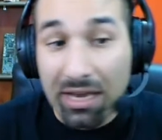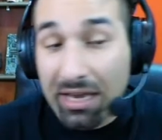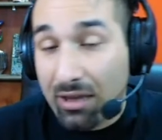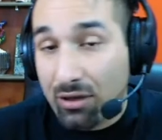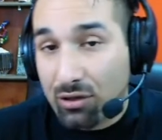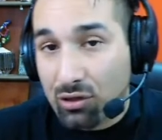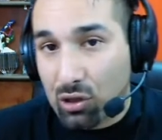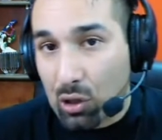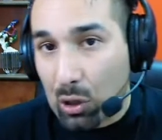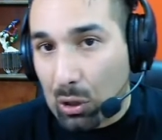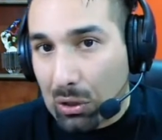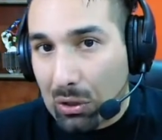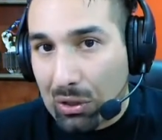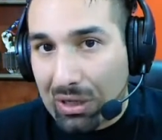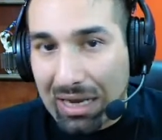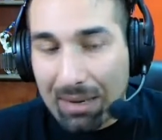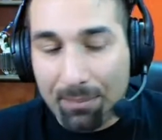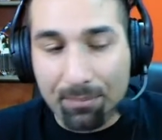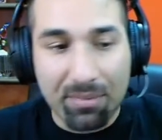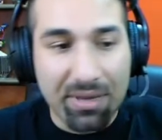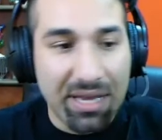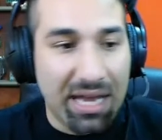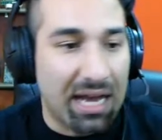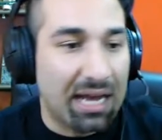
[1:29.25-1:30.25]
sono
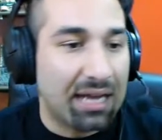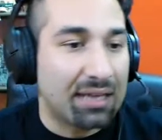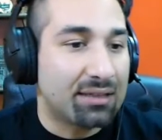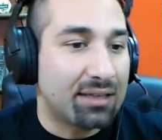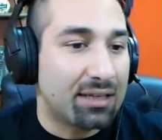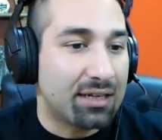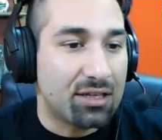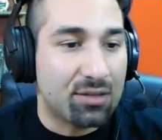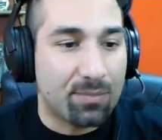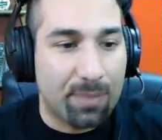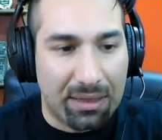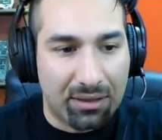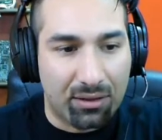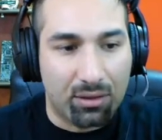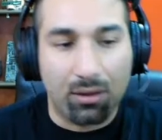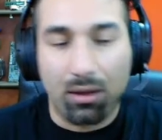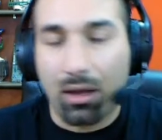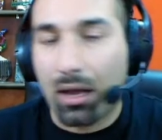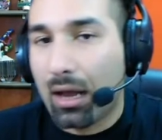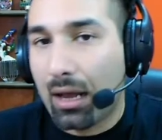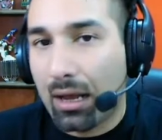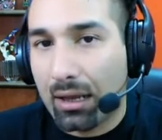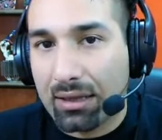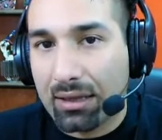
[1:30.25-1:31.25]
cambiate rispetto
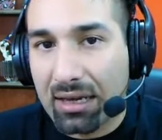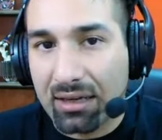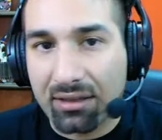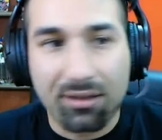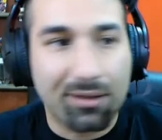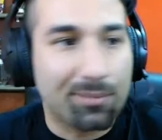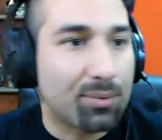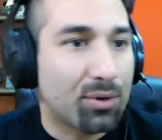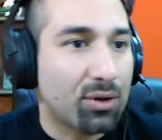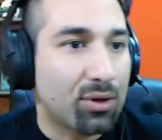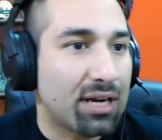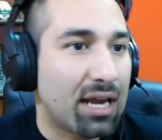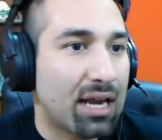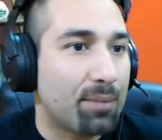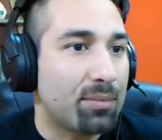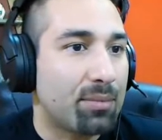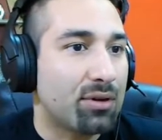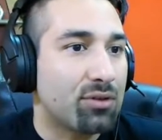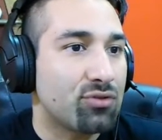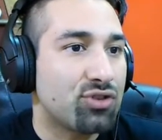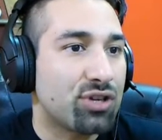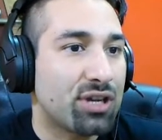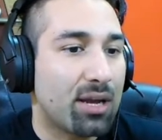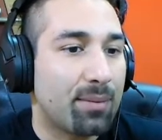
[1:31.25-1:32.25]
ad altri programmi
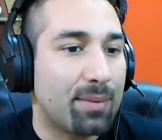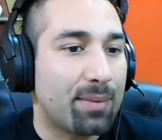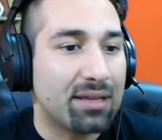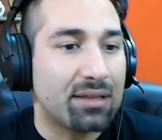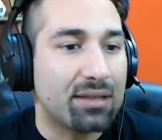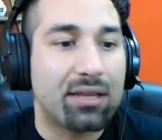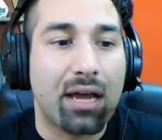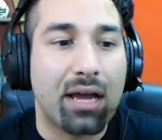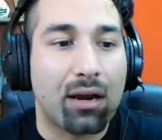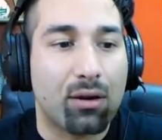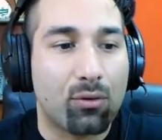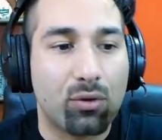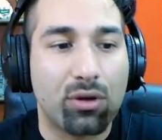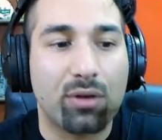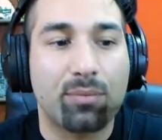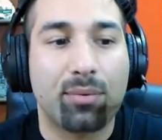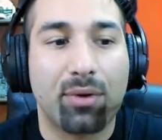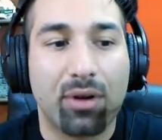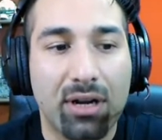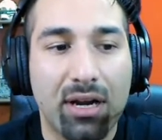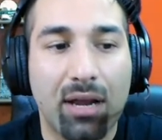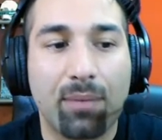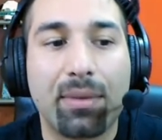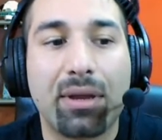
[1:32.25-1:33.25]
logicamente alcuni
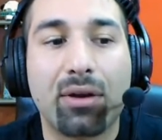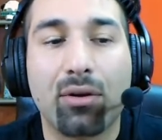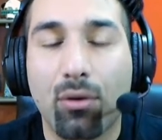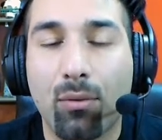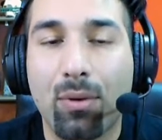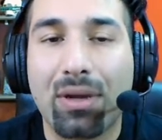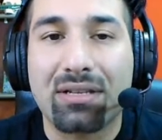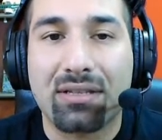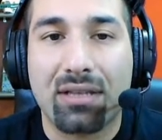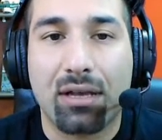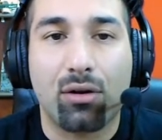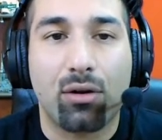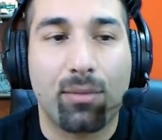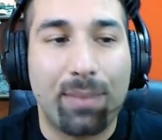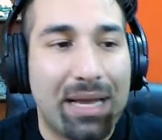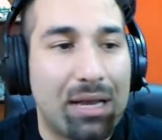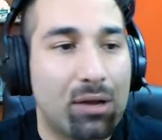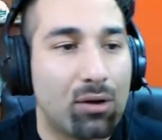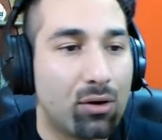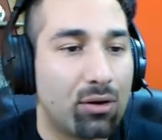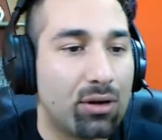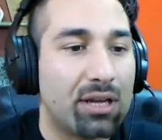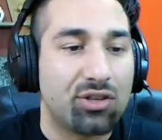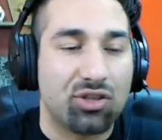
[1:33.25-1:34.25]
programmi hanno questa come
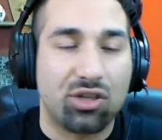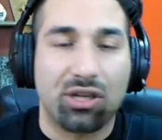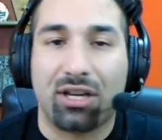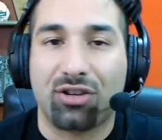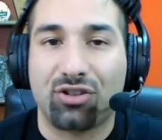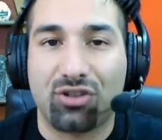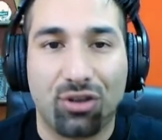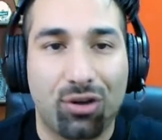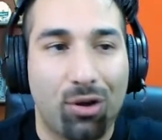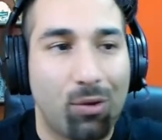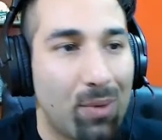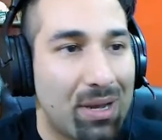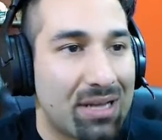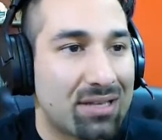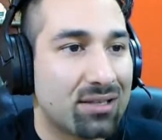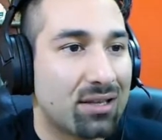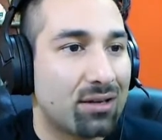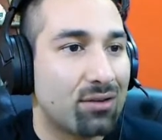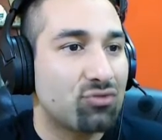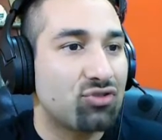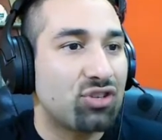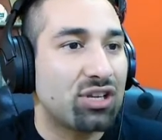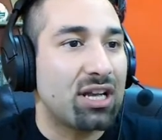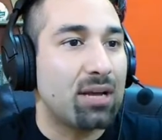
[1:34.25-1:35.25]
icona e ci lasciano
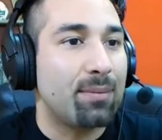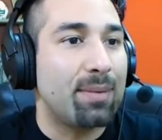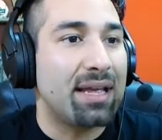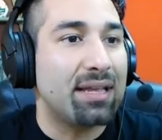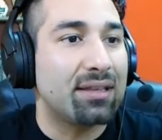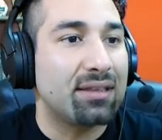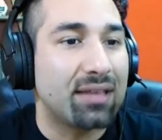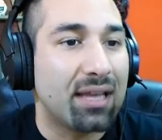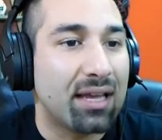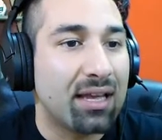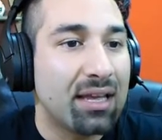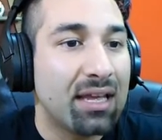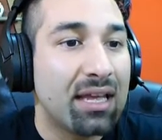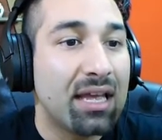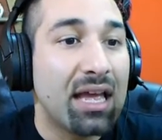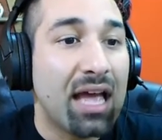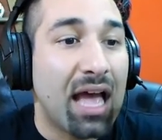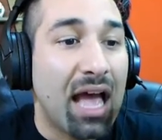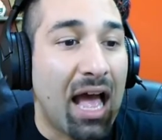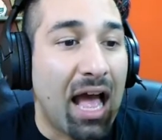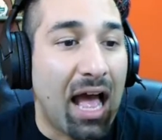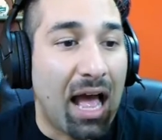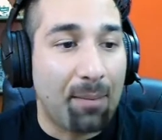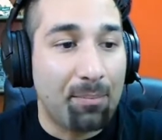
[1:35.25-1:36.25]
questa logicamente
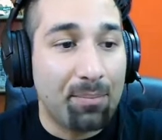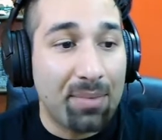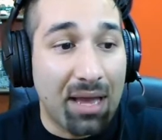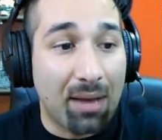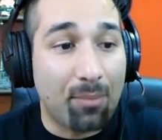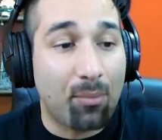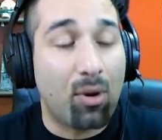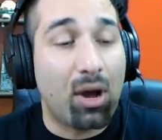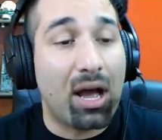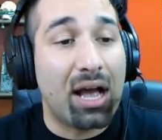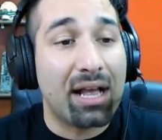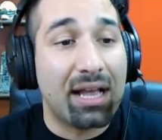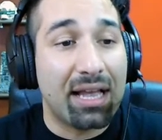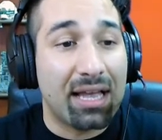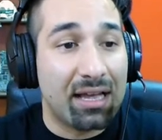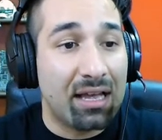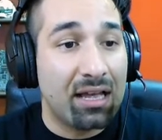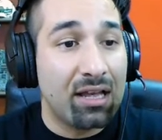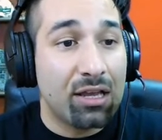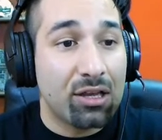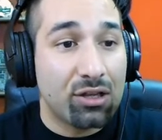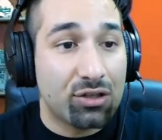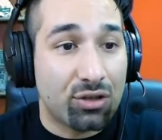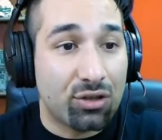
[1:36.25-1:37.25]
abbiamo anche
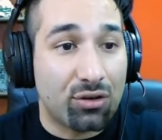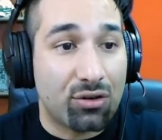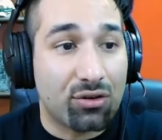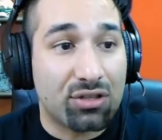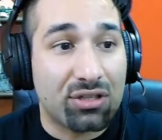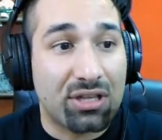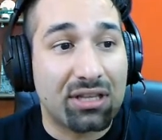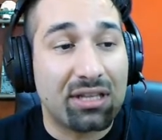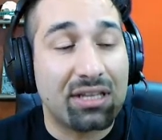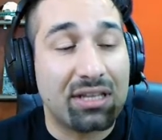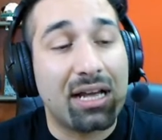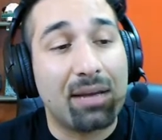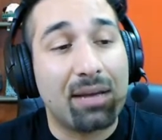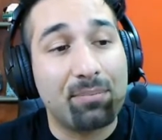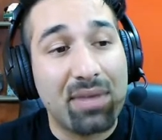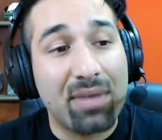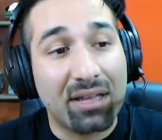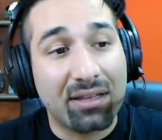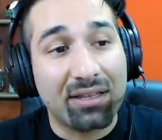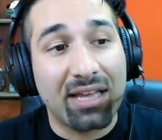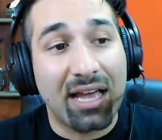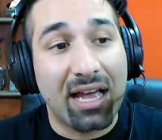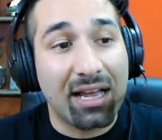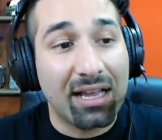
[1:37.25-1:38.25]
sono stati
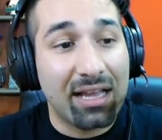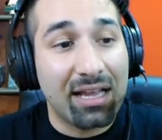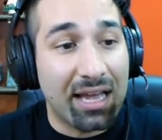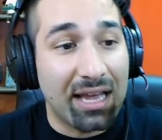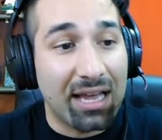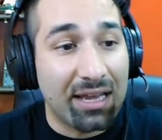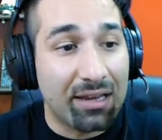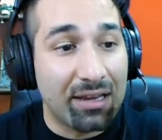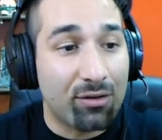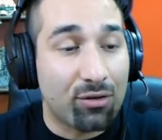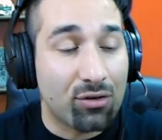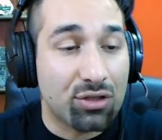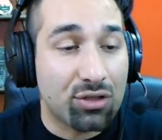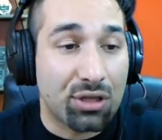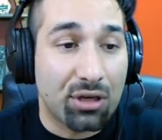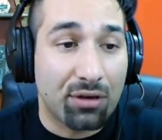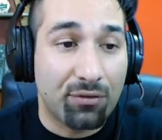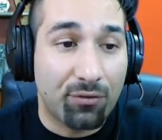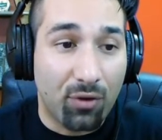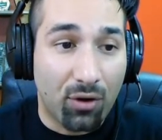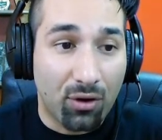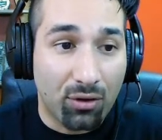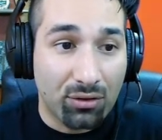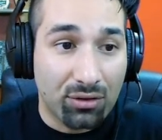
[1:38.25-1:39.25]
cambiati anche i nostri
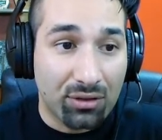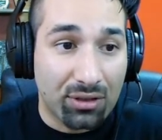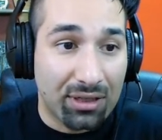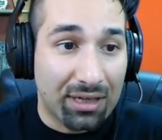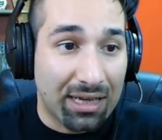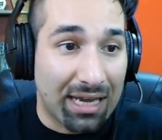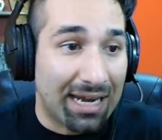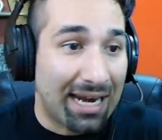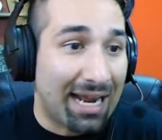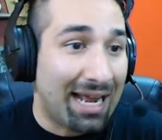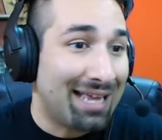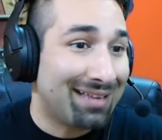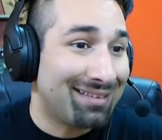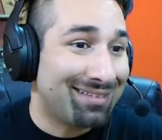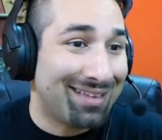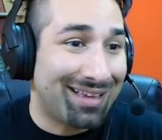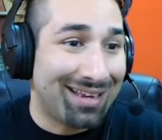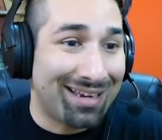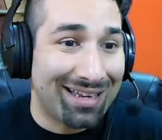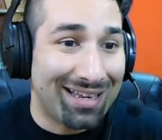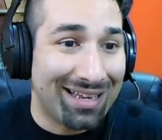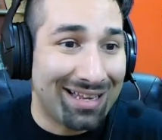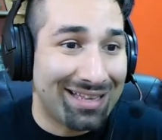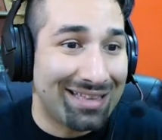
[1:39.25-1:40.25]
font
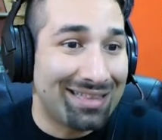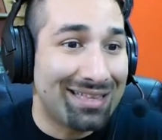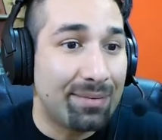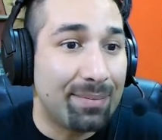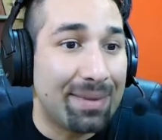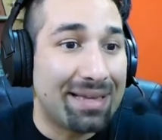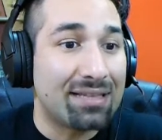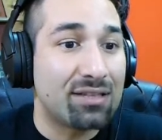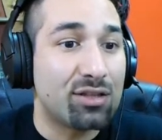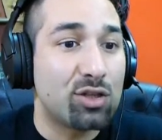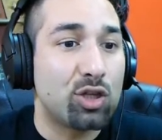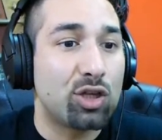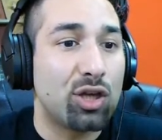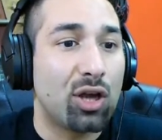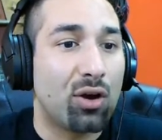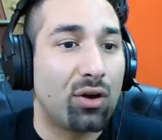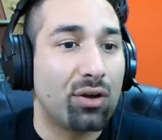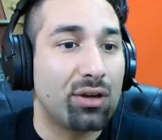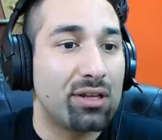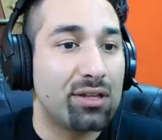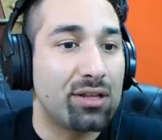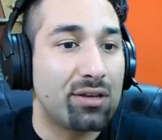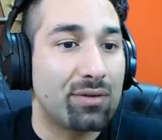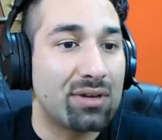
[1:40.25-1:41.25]
caratteri e
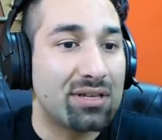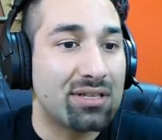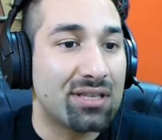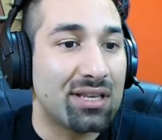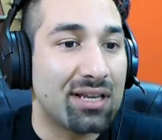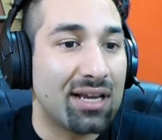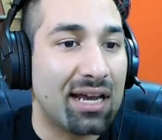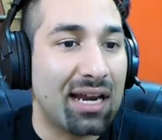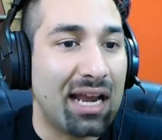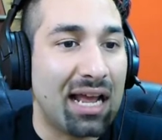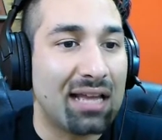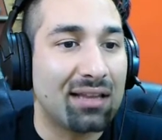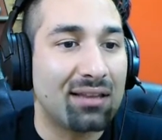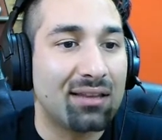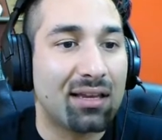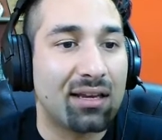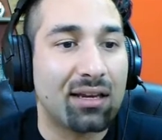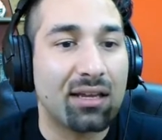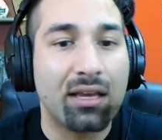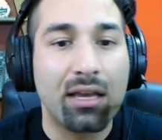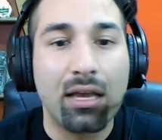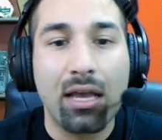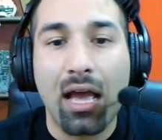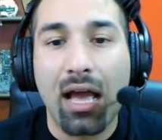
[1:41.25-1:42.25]
dimensioni di questi
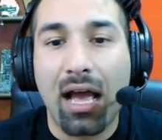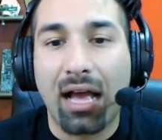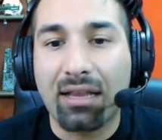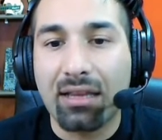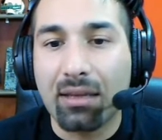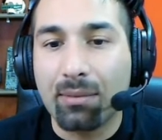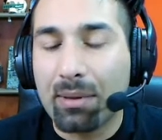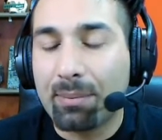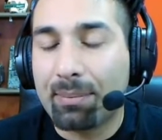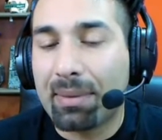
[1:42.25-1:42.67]
caratteri andiamo in